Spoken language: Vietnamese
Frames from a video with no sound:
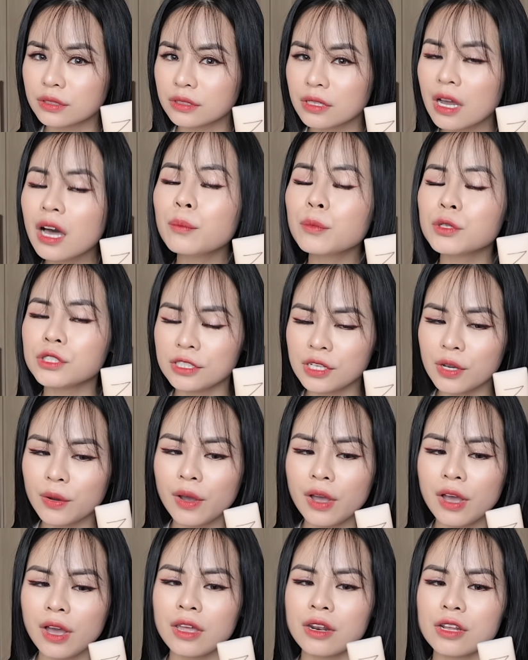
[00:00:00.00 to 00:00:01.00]
hơn một triệu
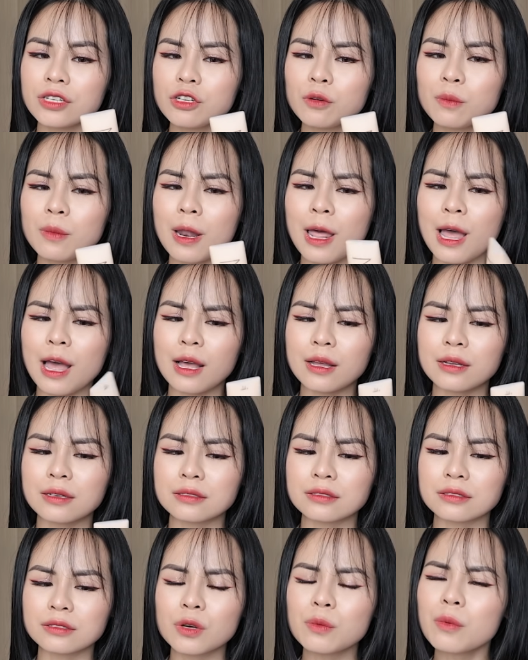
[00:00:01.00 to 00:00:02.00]
nói chung là
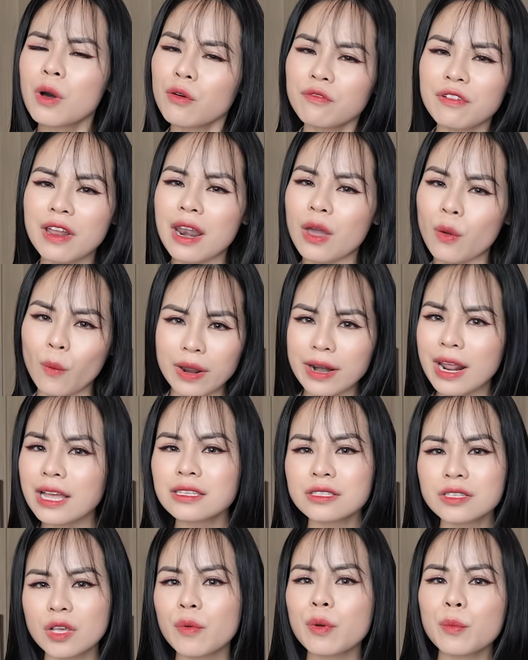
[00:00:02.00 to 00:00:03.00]
cũng không phải là quá
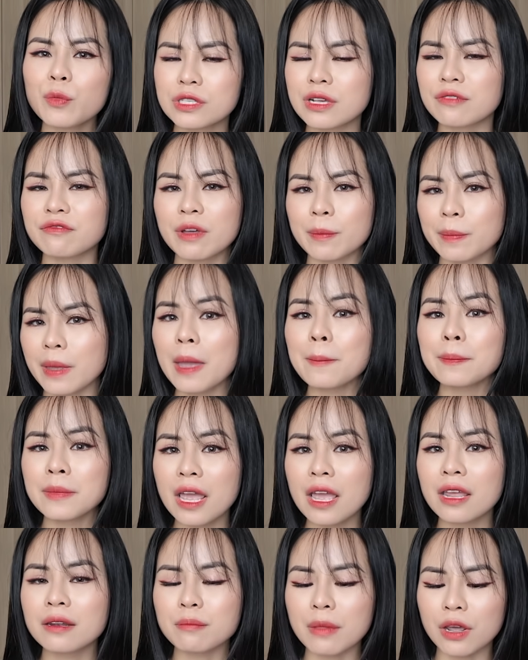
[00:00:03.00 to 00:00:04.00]
đắt so với một sản phẩm kem
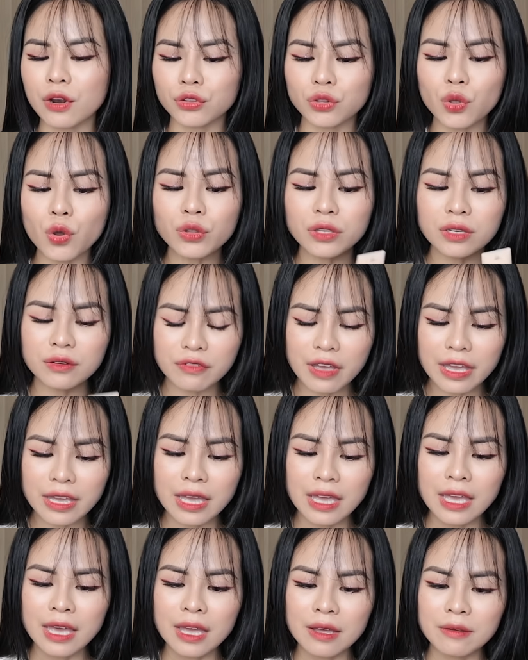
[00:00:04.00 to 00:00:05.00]
nền mà nó tốt như vậy
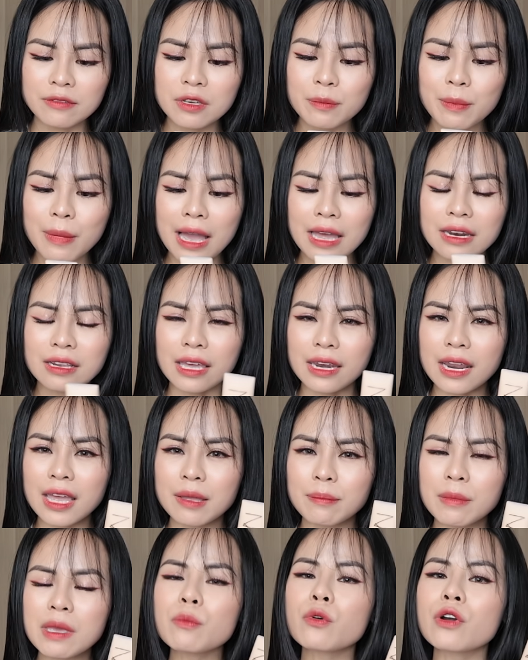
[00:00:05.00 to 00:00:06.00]
nhưng mà cái
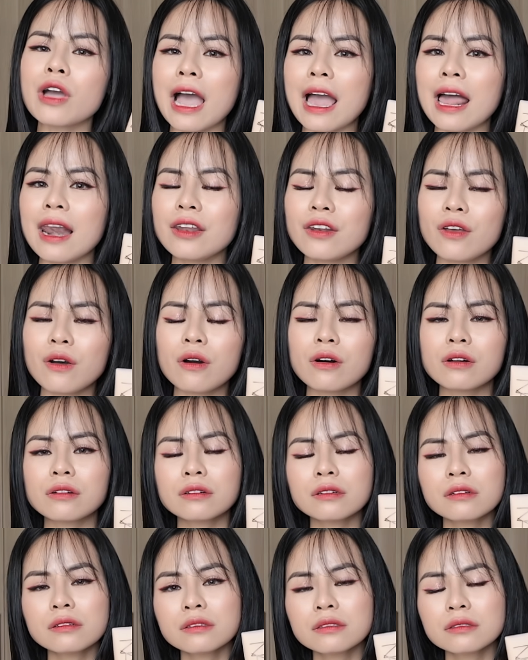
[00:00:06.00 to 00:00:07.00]
này bị một cái là
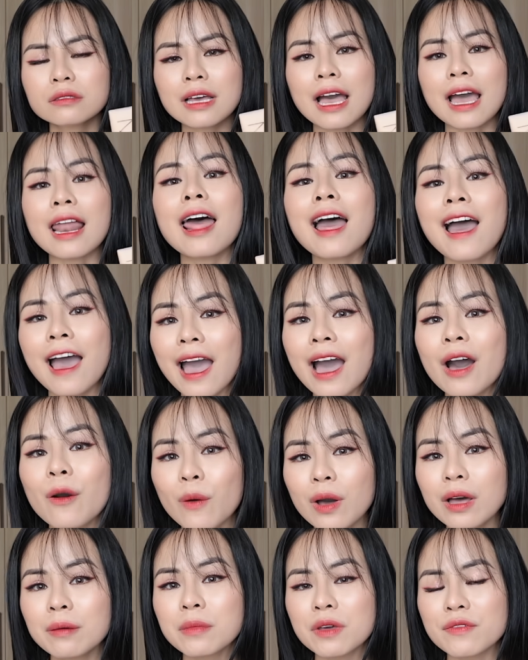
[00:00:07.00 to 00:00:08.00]
nó khá là hao
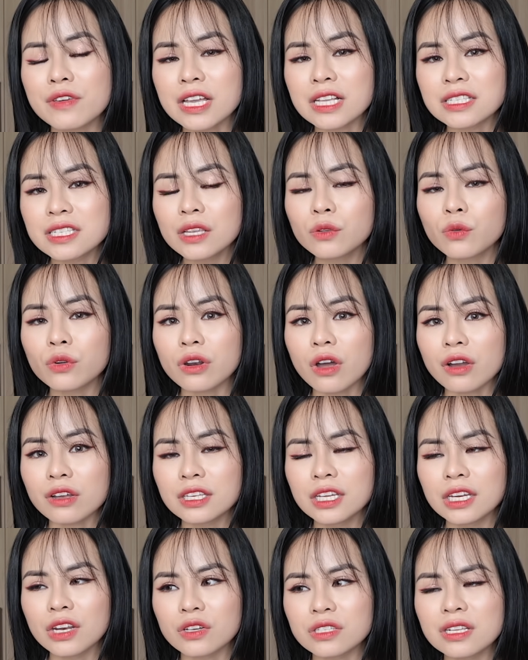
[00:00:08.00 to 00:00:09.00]
á bởi vì cái chất của nó
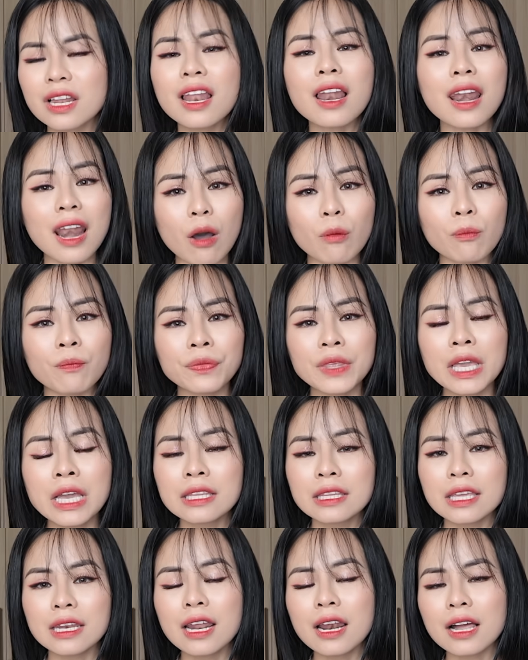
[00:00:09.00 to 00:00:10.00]
thì nó rất là lỏng
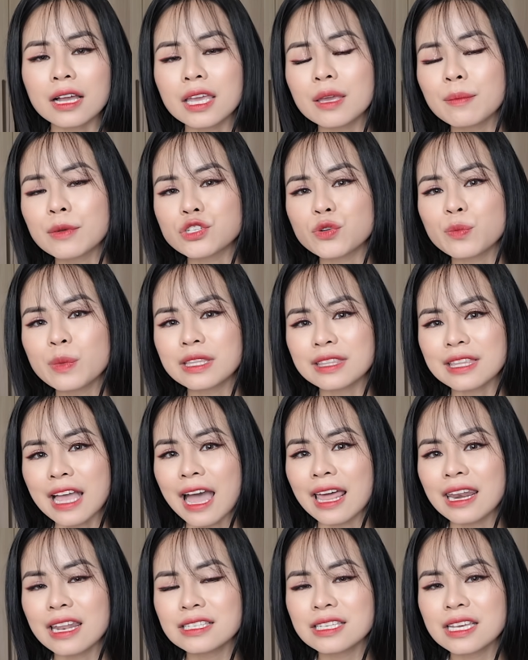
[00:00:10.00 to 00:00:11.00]
thế nên là khi mà chúng mình
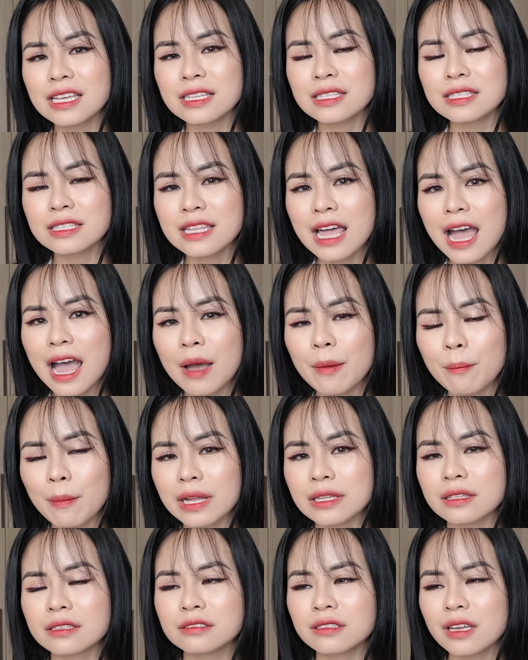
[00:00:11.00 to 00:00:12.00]
tán lên trên da
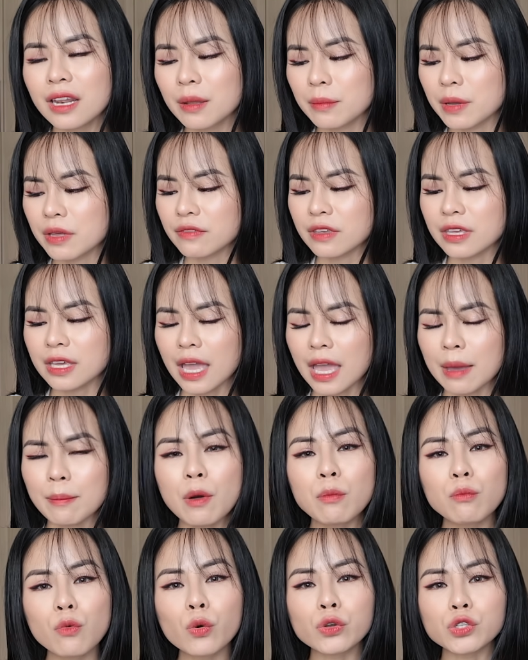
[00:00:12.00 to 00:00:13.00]
mặt thứ nhất là bởi vì cái
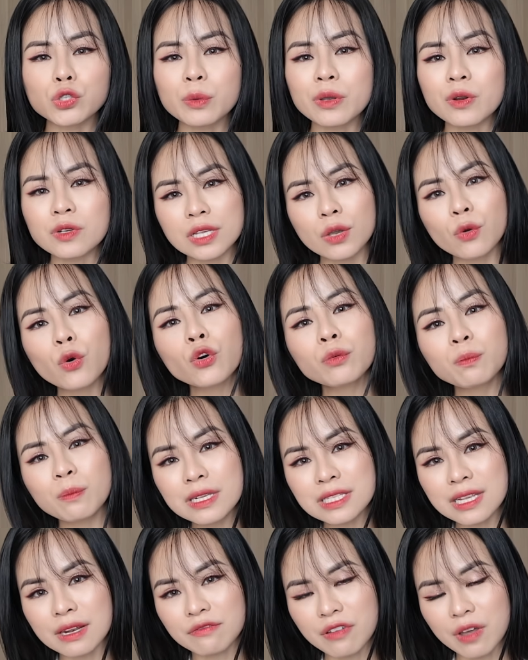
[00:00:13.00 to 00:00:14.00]
bông mút của chúng mình nó sẽ hút
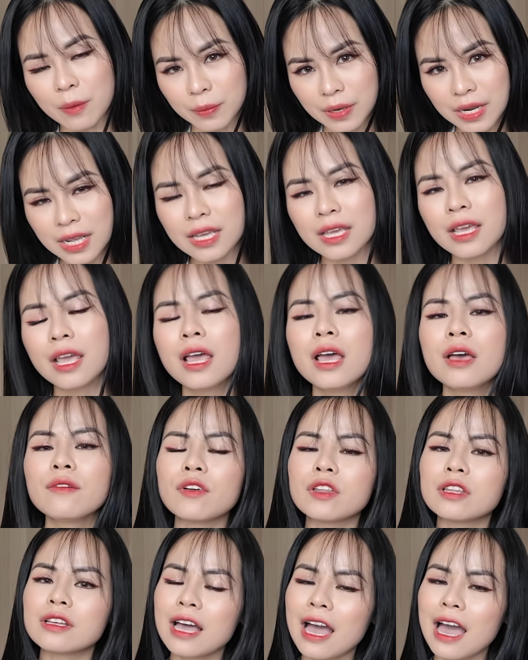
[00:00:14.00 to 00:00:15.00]
mất sản phẩm đi
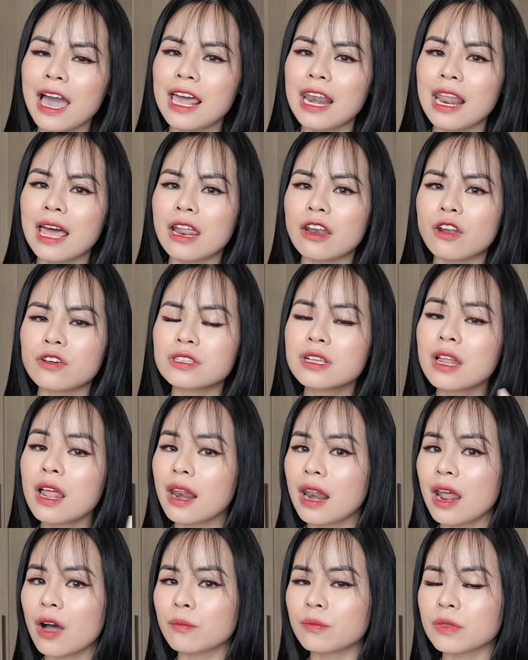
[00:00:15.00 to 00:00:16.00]
và thứ hai là nó rất là
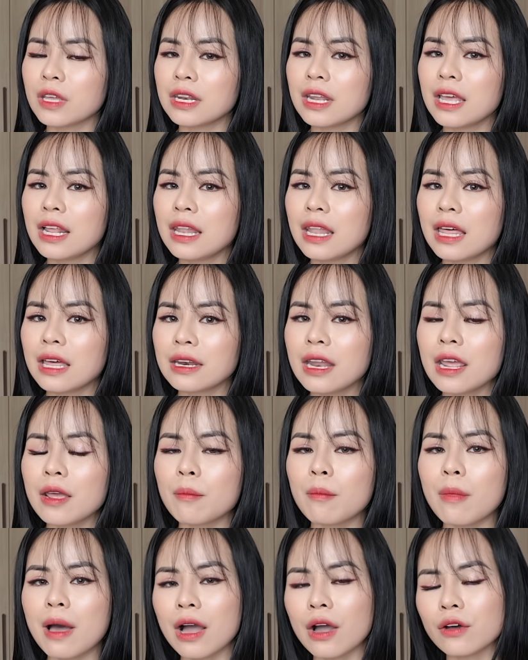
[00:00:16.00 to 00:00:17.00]
lỏng thế nên là để
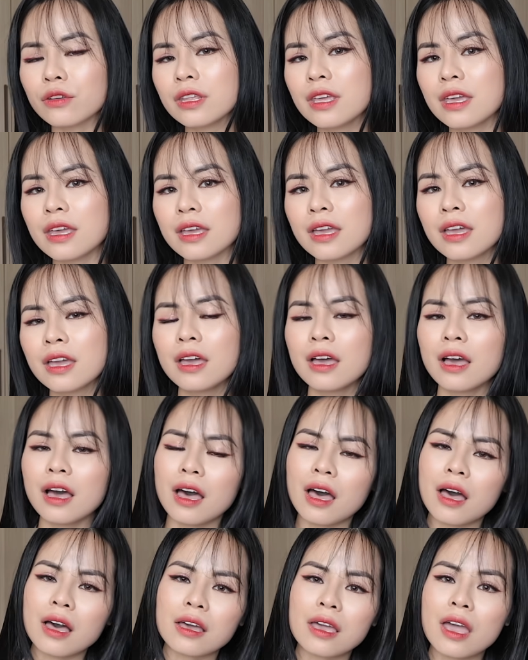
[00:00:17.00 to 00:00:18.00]
mà có thể uh,
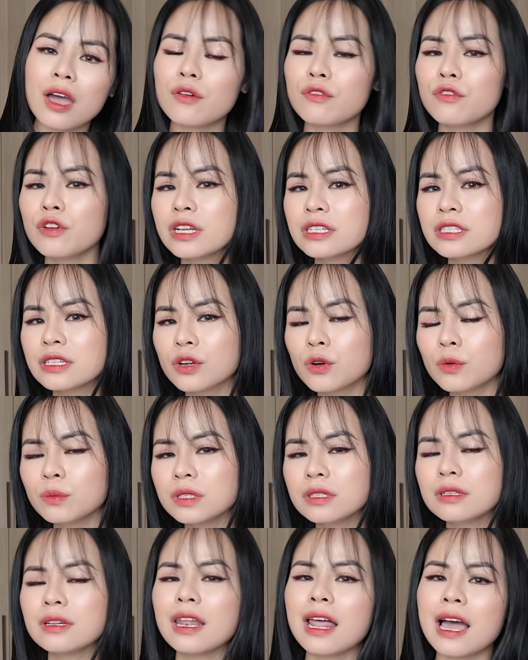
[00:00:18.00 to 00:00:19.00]
coverage cũng
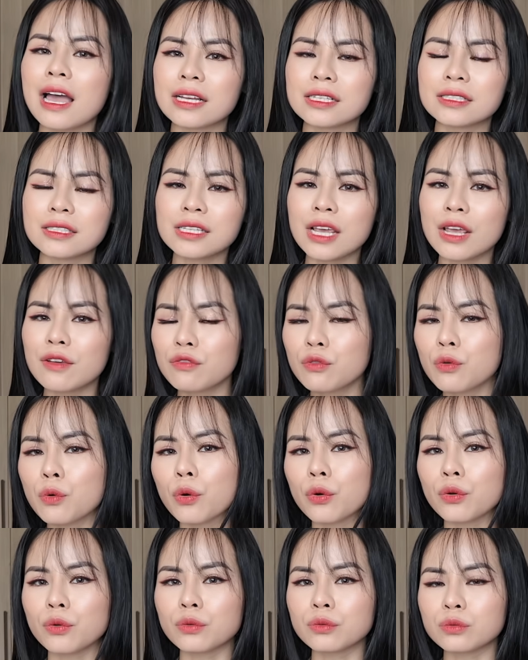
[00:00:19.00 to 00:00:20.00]
như là che phủ
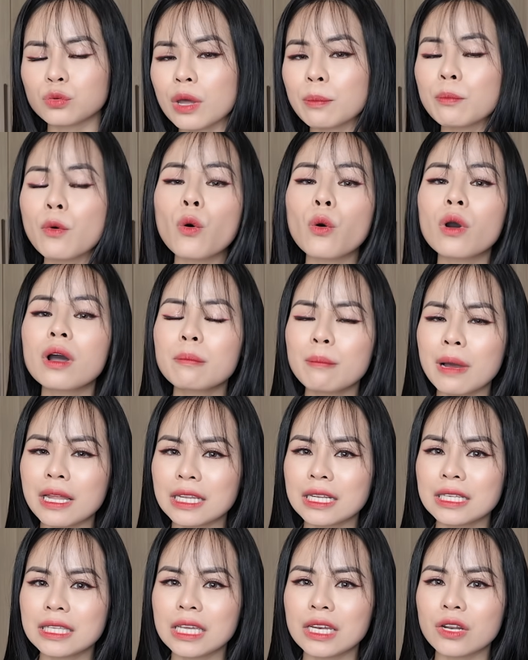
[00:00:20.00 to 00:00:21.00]
của toàn bộ gương mặt
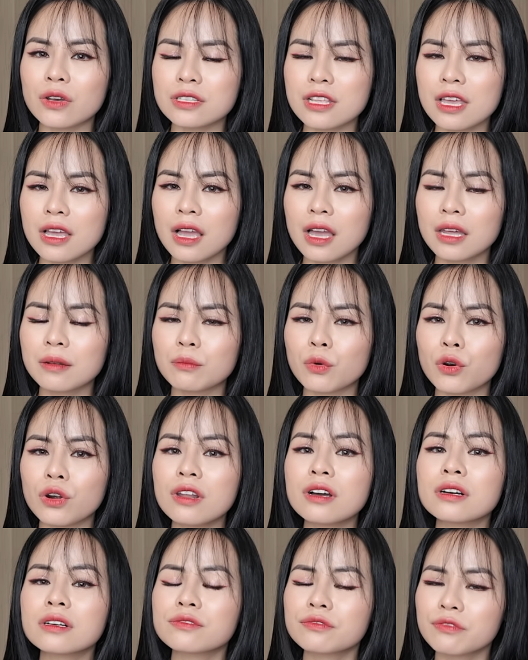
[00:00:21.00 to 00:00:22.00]
ấy, thì nó sẽ cần một
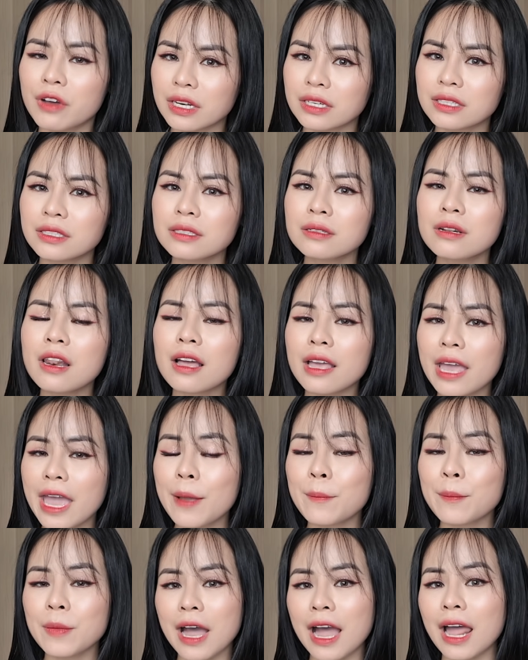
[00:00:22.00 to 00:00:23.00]
lượng phấn lượng
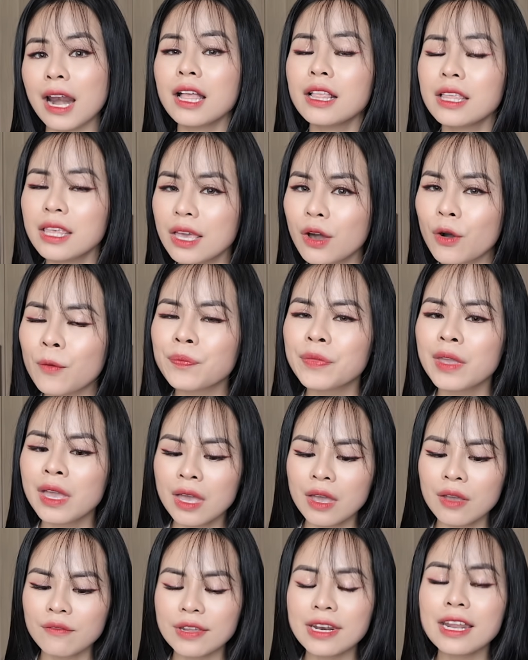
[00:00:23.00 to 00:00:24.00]
kem khá là nhiều
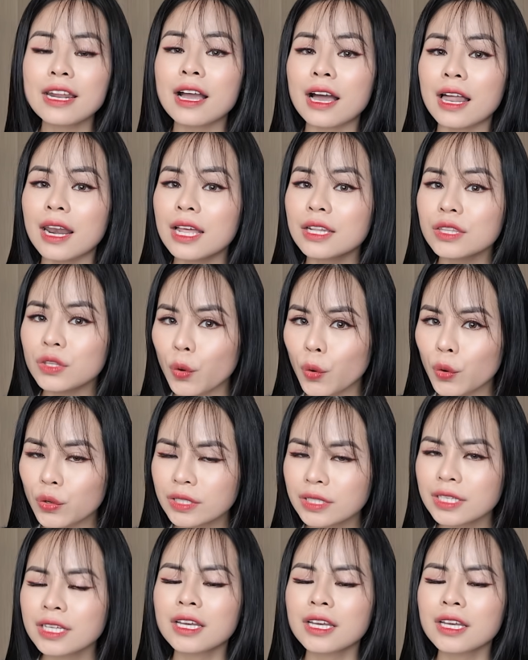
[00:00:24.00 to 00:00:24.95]
vậy nên khá là tốn